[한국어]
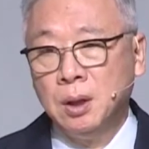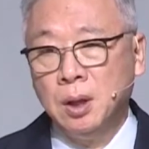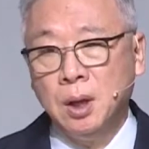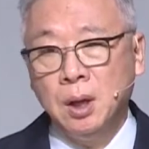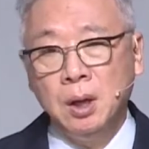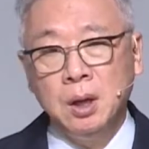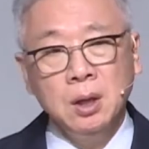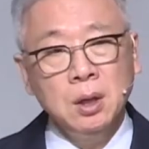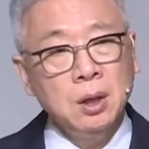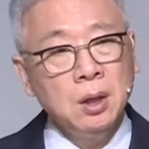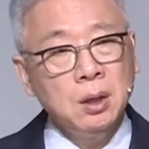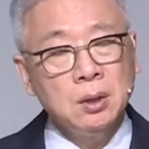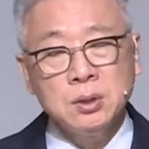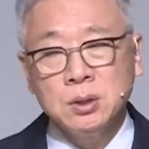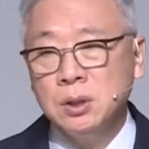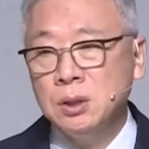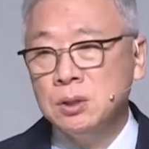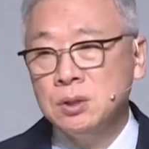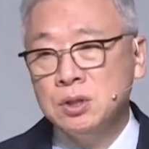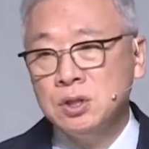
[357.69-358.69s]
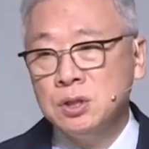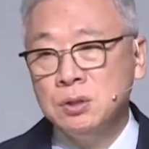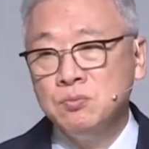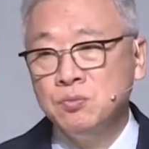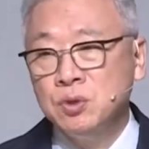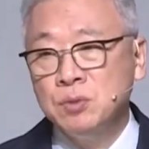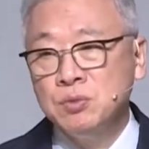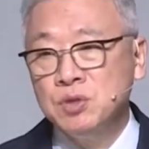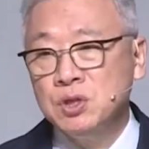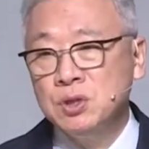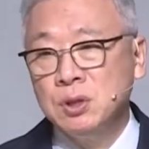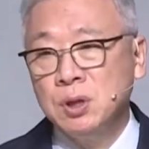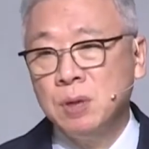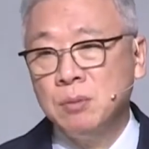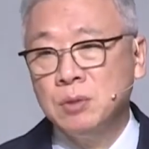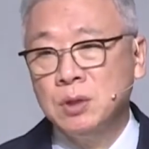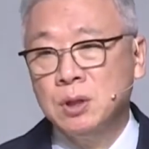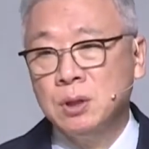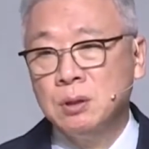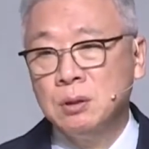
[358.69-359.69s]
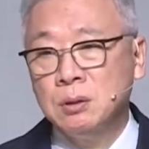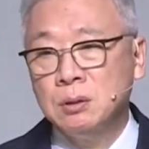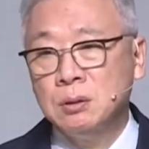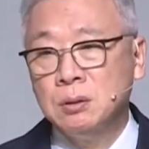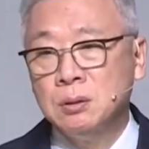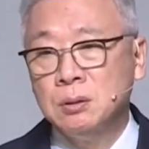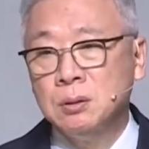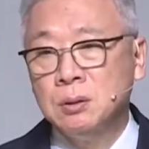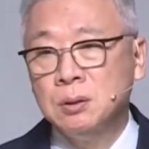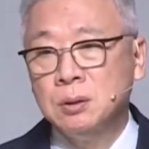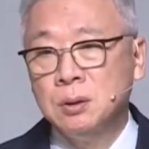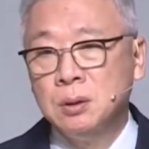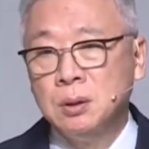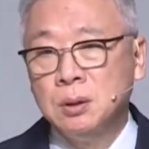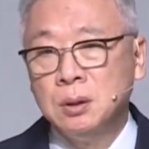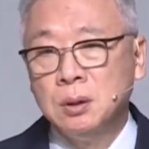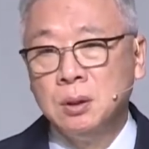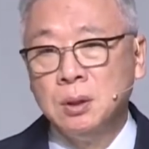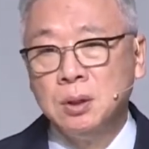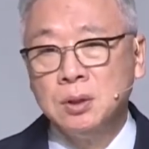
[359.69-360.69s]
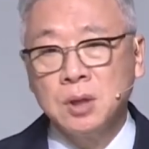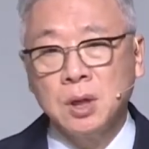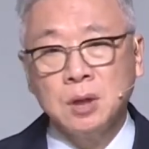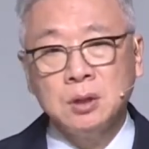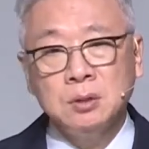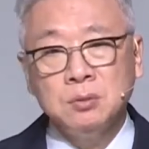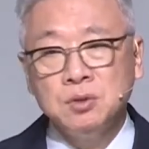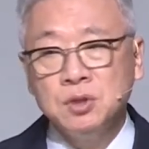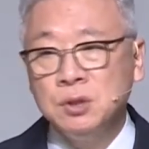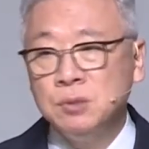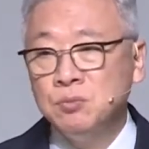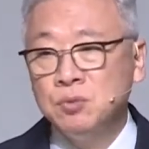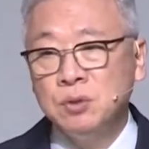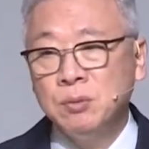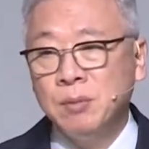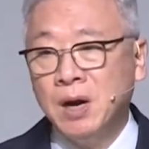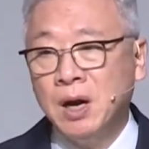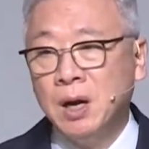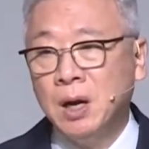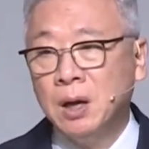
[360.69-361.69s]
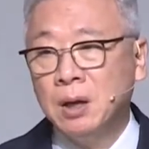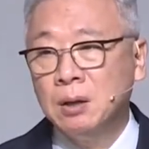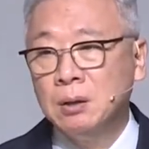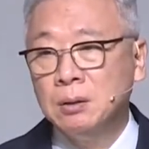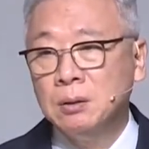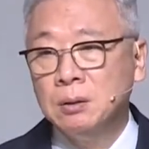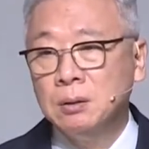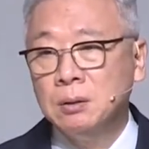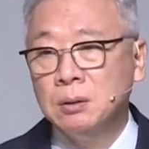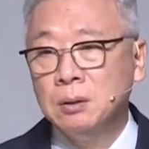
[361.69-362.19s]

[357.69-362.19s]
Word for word: 아이, 그 저는 심부름 싫어합니다. 저 같으면 심부름 안 가요.